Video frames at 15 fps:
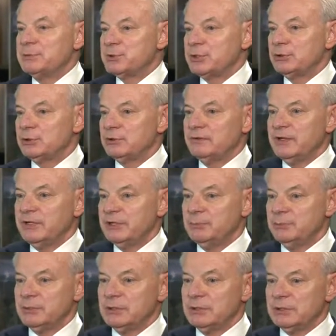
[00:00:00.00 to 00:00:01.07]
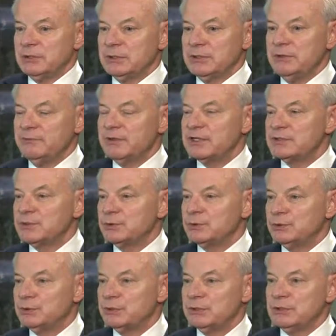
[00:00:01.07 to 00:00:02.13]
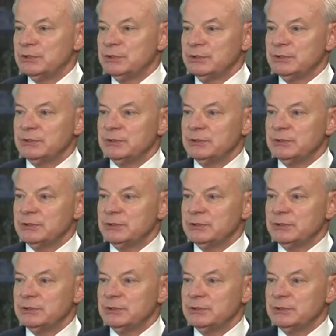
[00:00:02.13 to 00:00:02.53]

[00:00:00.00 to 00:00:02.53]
przygotowywaniem infrastruktury